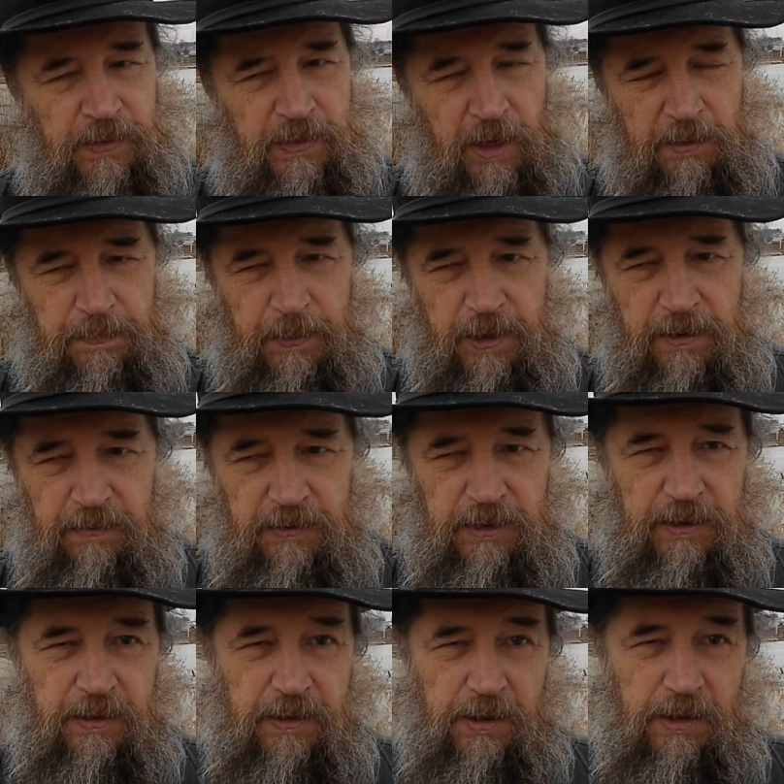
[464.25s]
Как
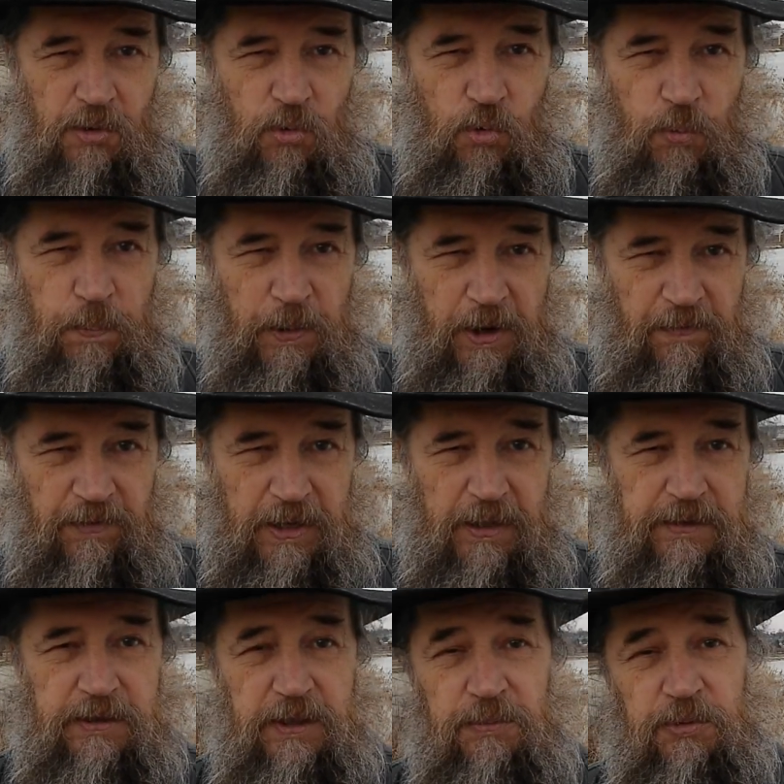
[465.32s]
правило,
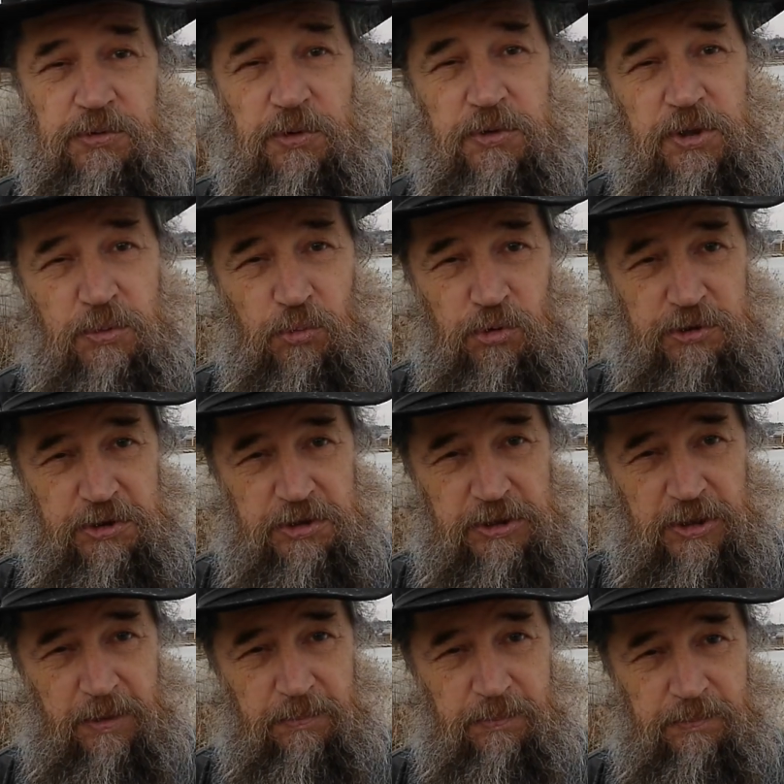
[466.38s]
управлять тем, кто не может
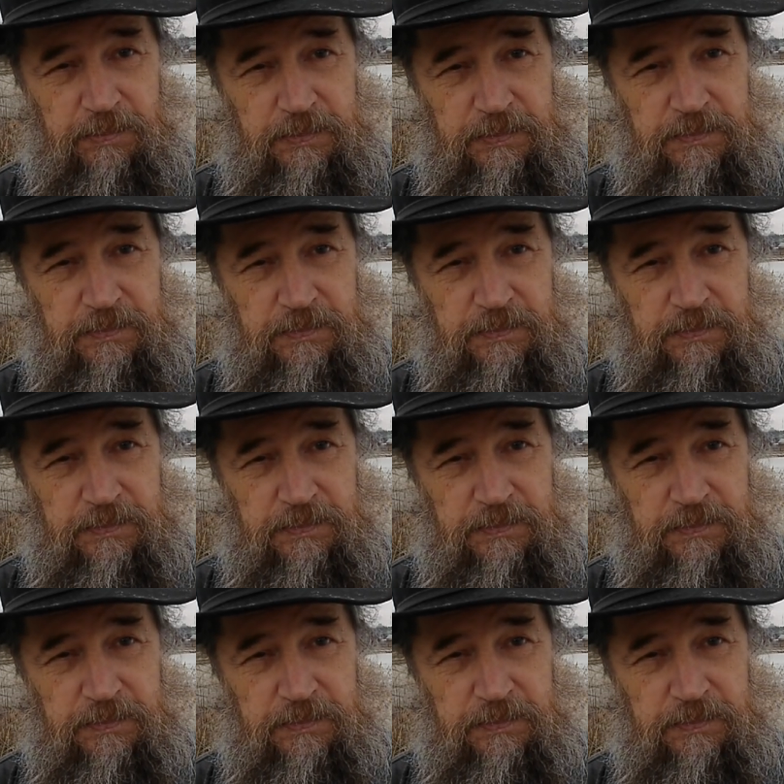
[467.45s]
сам